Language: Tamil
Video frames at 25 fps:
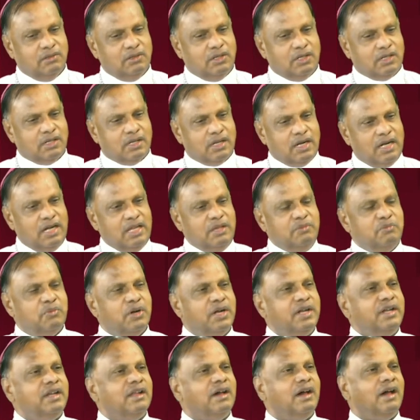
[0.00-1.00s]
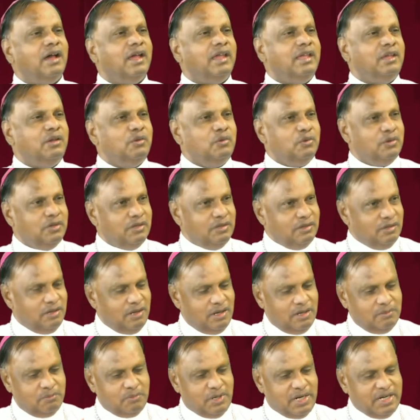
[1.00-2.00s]
ஒரு
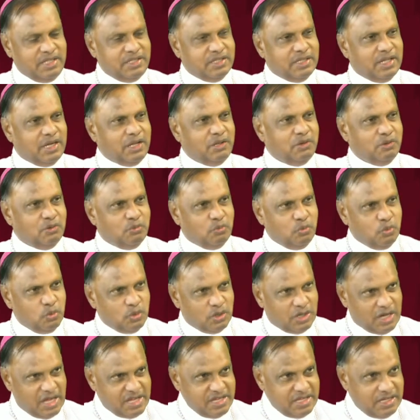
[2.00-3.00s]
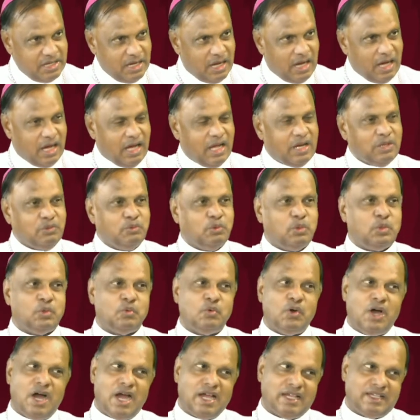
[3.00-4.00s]
களிமண்ணாயால் மனிதரை கையால்
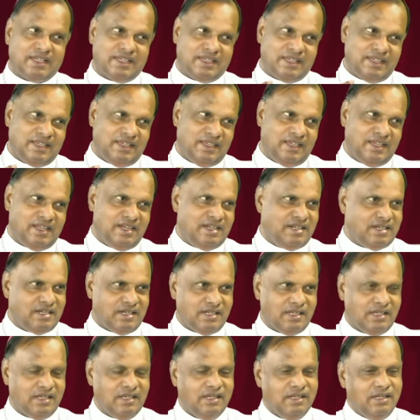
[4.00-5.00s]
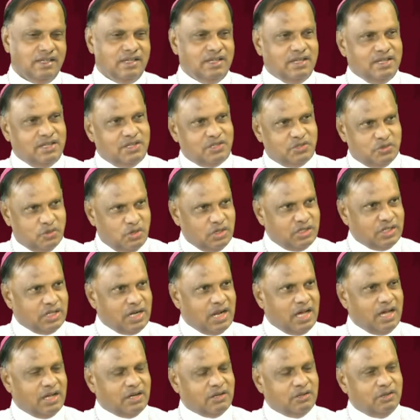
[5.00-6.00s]
உருவாக்கி என்று
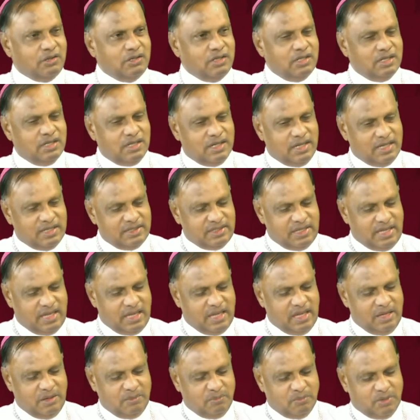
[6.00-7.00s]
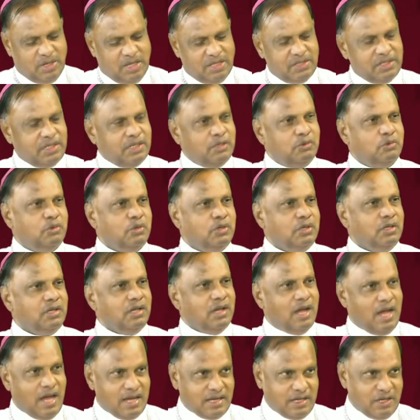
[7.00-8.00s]
சொல்கிறாரோ அதே மாதிரி ஒரு
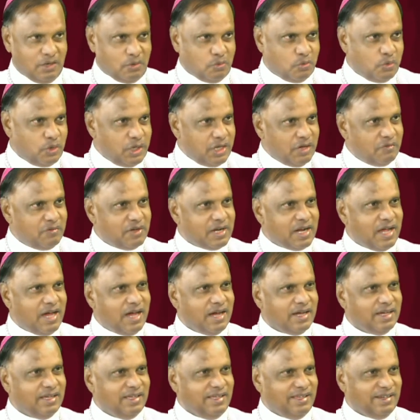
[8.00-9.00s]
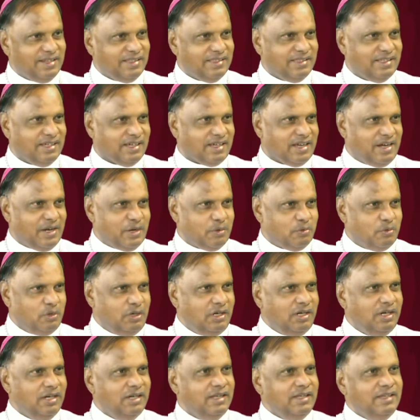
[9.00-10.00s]
அங்கே குயவராக இருந்த
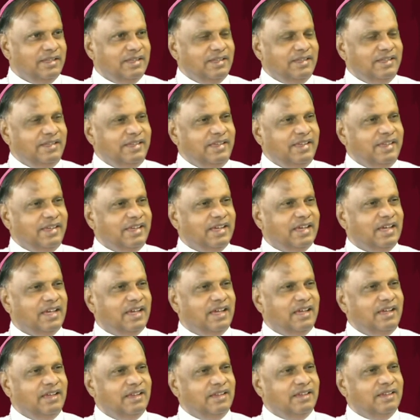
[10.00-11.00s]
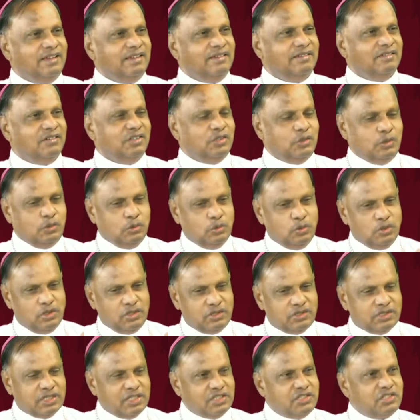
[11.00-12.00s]
கடவுள் இங்கே வந்து
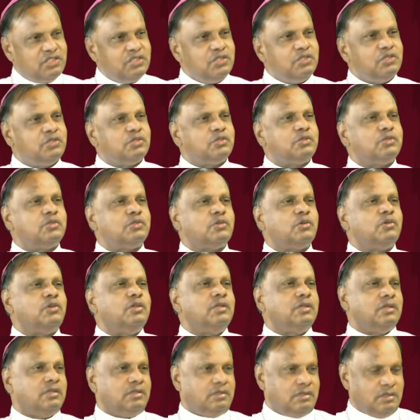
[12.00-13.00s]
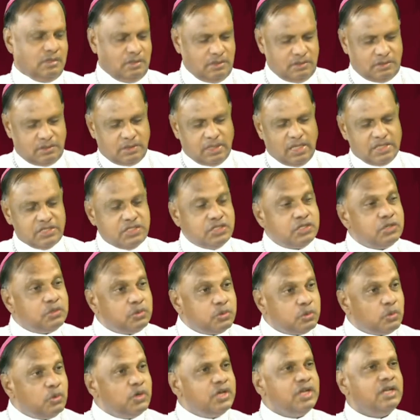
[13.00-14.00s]
ஒரு தச்சு தச்சு
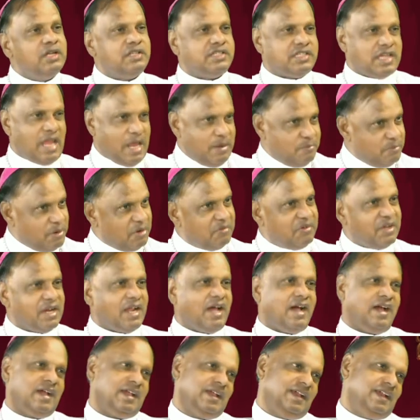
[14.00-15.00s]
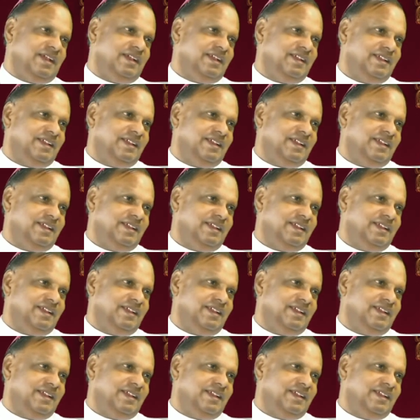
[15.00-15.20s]
தொழில் செய்பவராக